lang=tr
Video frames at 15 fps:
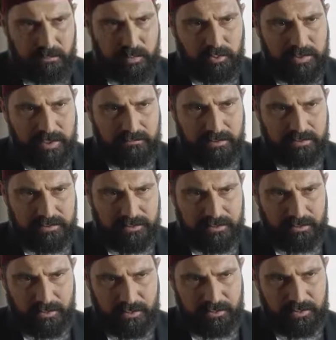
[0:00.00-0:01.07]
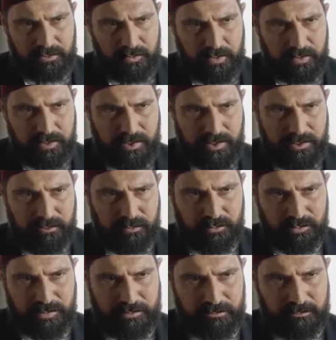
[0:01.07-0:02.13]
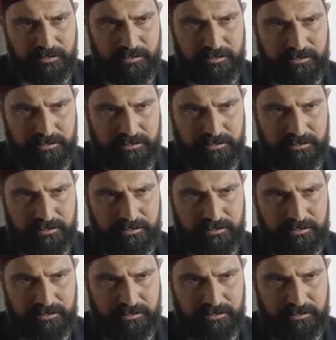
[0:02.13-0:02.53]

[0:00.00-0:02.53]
Bu devlet için gördüğümüz rüyayı unutalım mı?